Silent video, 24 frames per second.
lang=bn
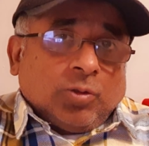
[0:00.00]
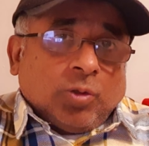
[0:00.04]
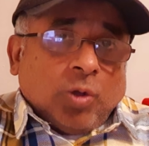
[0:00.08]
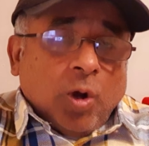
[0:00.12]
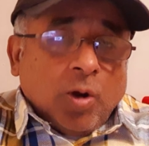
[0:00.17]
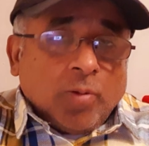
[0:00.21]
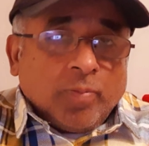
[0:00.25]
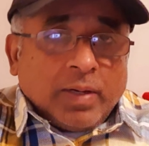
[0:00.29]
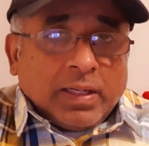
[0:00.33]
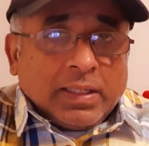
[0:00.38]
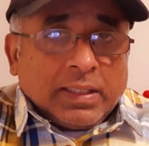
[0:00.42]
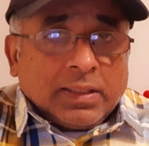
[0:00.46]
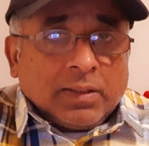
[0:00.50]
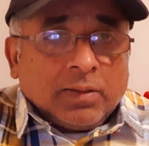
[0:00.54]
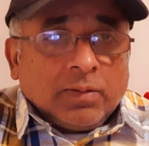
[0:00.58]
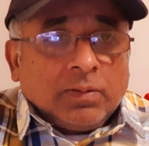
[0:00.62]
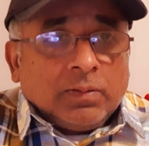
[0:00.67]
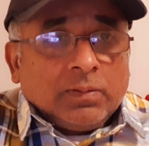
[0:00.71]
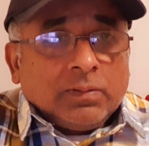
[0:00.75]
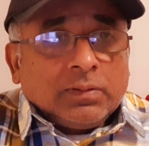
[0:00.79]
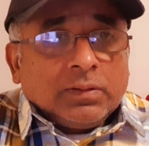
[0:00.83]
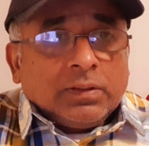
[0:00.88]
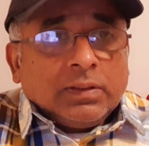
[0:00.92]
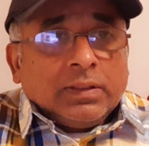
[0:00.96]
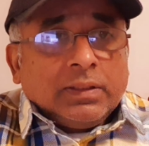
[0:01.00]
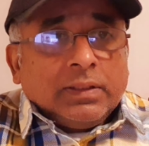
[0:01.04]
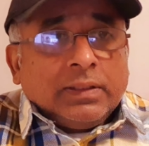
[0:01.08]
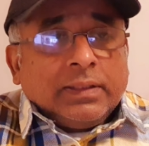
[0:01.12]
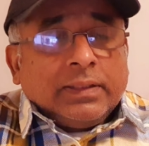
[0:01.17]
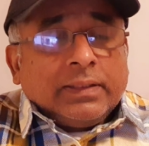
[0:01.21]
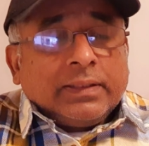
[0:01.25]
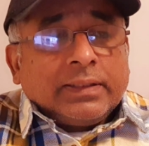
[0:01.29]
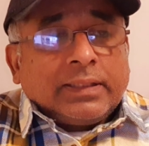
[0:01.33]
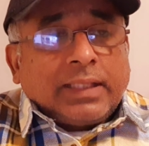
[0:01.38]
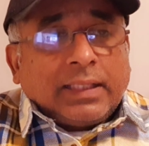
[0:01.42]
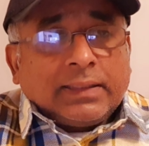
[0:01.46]
কম আয়ের লোক
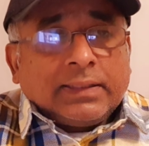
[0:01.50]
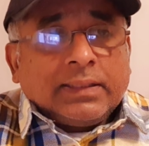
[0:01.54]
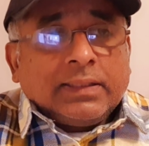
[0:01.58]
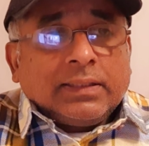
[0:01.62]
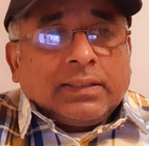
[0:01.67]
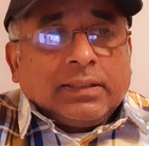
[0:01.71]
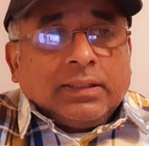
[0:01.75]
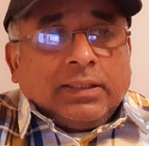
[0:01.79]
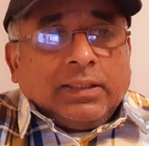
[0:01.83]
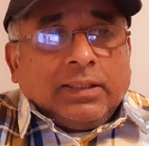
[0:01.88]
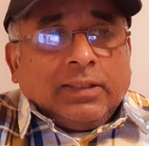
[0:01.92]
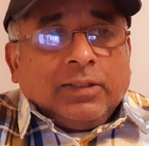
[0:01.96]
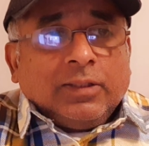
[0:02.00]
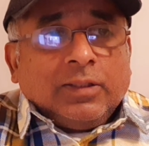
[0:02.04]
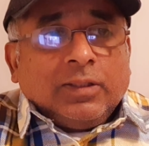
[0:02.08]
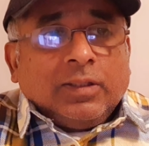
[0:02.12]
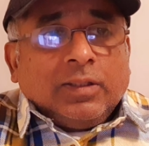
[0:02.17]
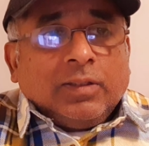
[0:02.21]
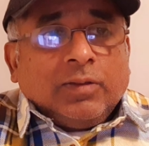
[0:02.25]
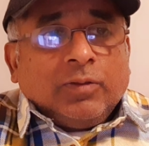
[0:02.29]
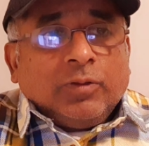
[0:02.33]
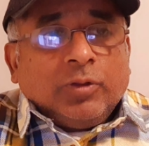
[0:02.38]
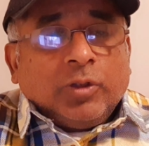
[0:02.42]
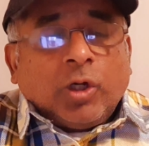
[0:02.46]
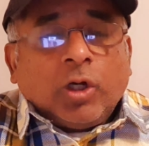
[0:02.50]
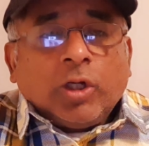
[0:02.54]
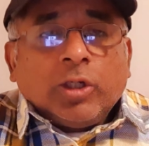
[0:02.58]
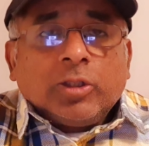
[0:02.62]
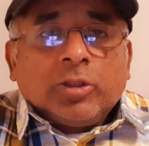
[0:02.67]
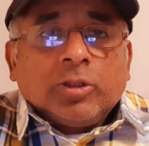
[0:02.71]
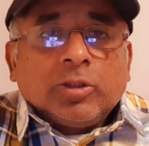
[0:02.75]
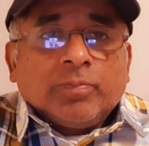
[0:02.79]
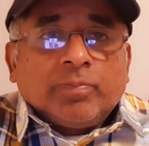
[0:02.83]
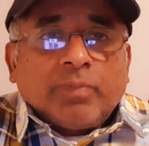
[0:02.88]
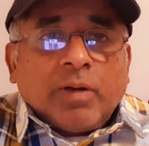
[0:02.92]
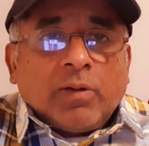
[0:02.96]
তাদেরকে
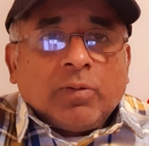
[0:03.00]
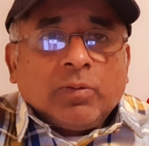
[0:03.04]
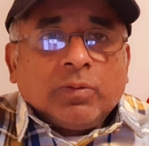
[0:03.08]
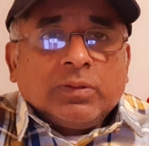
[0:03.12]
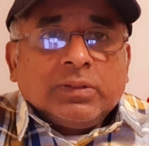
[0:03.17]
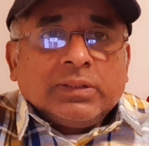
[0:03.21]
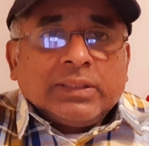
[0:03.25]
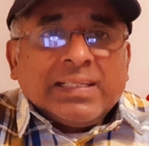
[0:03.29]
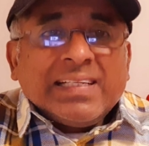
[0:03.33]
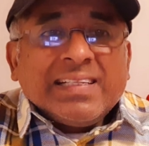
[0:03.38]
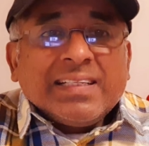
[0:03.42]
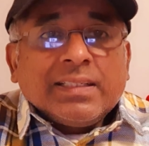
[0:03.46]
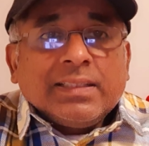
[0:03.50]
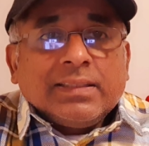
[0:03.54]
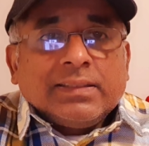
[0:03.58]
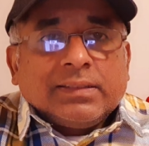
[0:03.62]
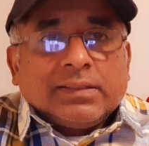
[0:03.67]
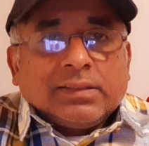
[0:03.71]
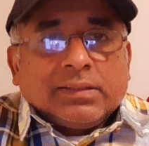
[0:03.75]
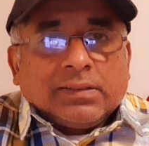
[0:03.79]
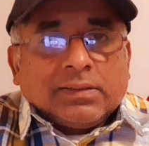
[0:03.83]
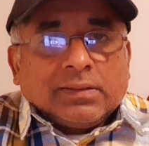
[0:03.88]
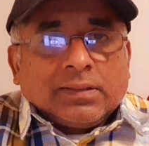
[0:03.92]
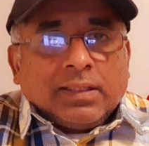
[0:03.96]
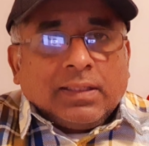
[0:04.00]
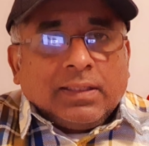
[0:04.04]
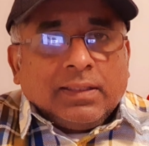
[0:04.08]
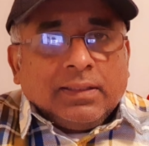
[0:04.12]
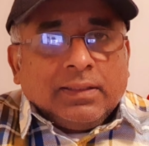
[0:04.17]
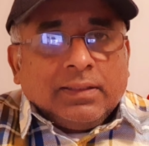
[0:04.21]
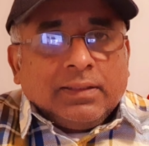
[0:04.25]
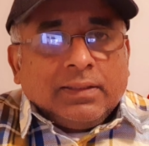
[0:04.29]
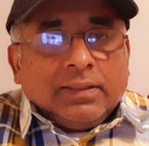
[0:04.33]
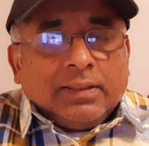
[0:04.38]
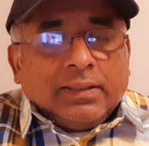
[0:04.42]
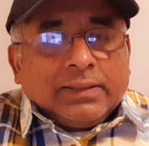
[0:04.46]
নয়শো পাউন্ড তিন কিস্তিতে
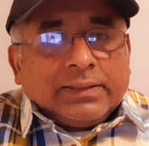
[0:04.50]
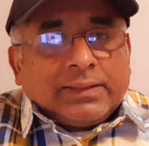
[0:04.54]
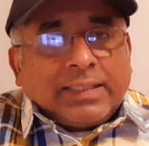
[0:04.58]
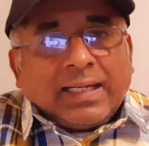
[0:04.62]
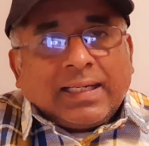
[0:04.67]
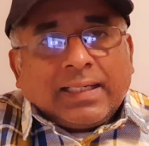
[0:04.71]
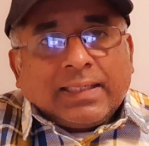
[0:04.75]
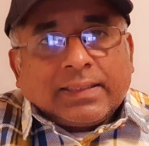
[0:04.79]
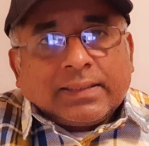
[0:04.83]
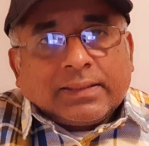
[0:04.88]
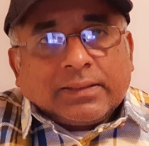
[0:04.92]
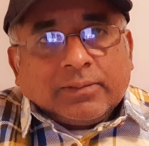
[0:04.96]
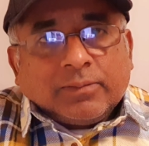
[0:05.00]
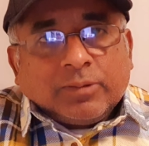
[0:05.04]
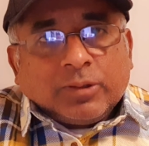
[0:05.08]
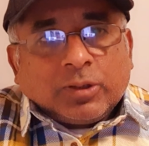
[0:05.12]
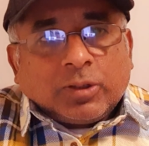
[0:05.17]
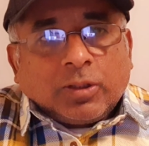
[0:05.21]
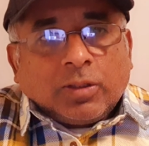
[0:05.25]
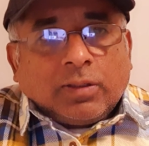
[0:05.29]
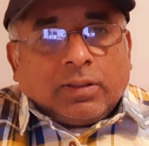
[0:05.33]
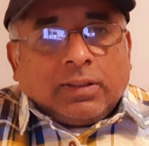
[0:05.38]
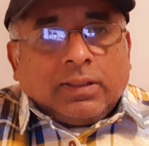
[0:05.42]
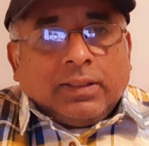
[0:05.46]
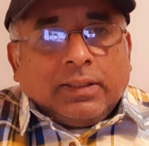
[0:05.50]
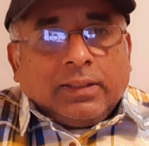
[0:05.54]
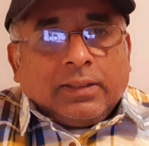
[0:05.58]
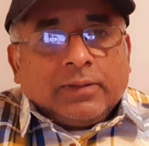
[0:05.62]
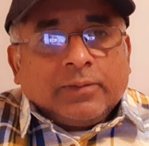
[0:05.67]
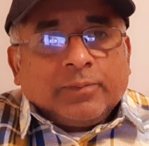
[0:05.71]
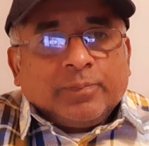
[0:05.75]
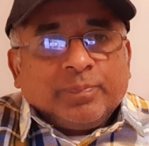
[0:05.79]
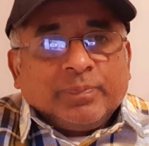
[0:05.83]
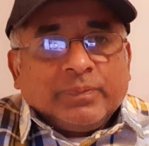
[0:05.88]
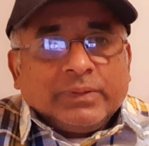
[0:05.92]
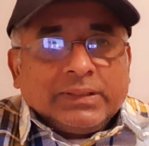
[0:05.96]
টাকাটা দেবে সরকার
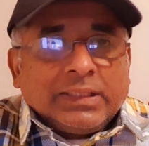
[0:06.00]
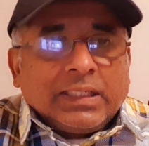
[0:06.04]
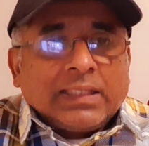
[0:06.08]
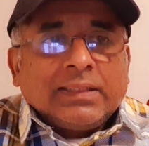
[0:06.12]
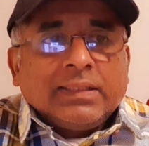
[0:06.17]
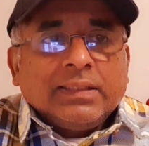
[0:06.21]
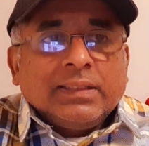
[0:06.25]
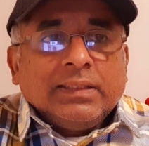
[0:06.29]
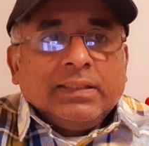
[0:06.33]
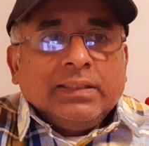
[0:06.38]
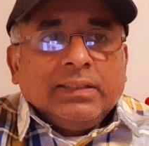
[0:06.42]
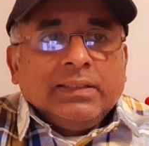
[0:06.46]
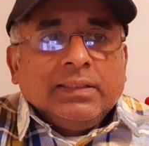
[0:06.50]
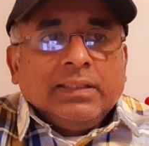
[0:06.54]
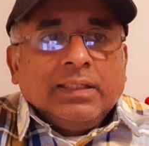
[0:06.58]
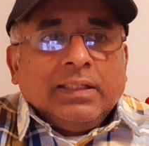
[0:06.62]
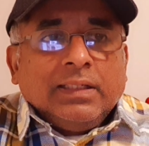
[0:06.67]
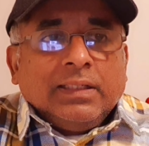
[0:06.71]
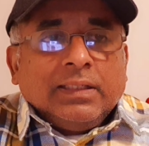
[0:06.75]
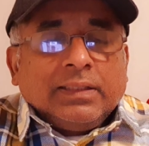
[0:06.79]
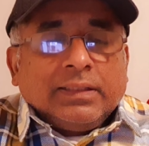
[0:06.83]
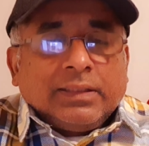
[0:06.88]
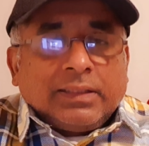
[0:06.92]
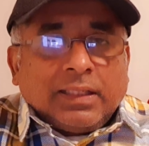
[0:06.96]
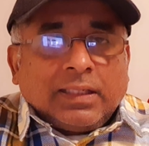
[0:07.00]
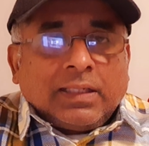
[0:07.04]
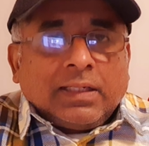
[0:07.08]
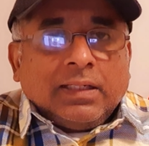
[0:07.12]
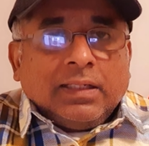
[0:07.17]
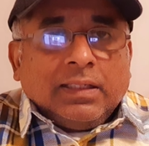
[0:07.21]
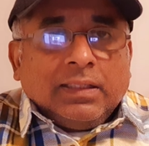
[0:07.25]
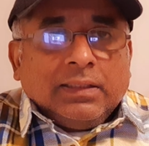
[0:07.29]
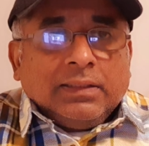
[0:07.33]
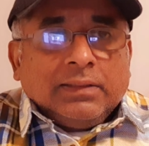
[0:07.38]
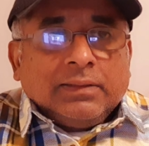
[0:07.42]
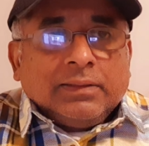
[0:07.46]
যাতে তারা